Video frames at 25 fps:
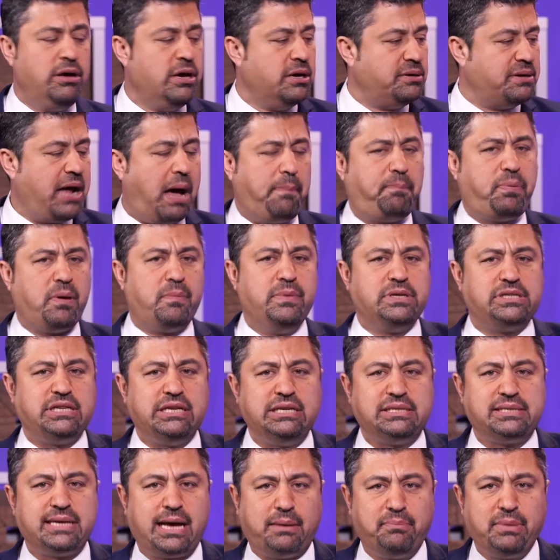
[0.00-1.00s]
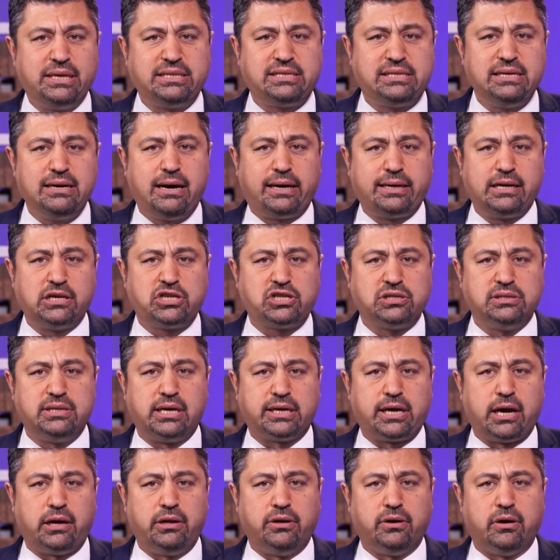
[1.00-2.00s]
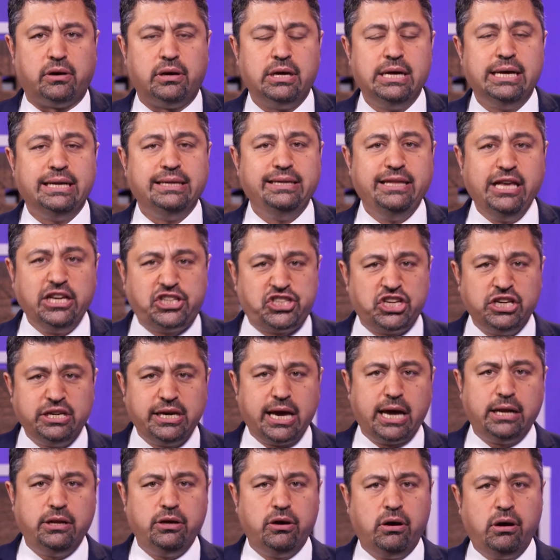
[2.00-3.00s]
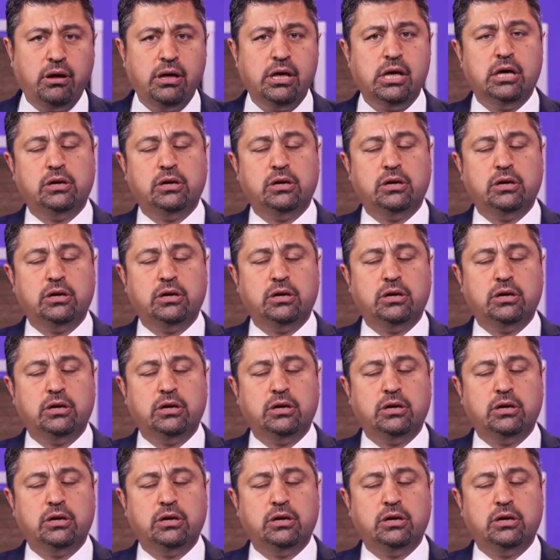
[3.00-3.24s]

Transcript: Rabbimiz İsa Mesih aracılığıyla geliyor. Niçin geliyor?